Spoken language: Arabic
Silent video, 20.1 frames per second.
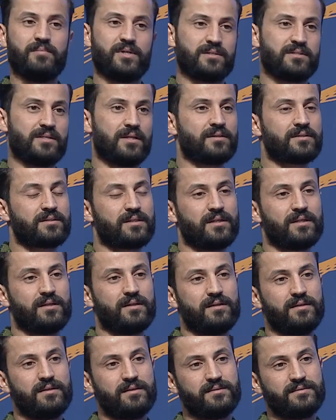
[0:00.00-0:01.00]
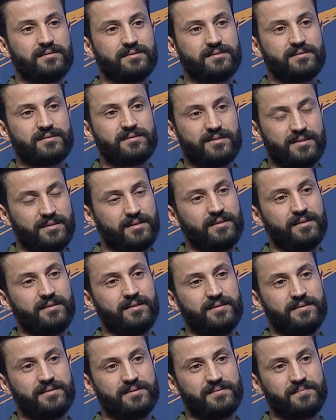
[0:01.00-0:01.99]
وارجع ان شاء الله مجاز اي
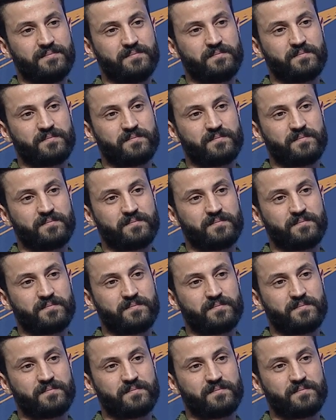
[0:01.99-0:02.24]
لو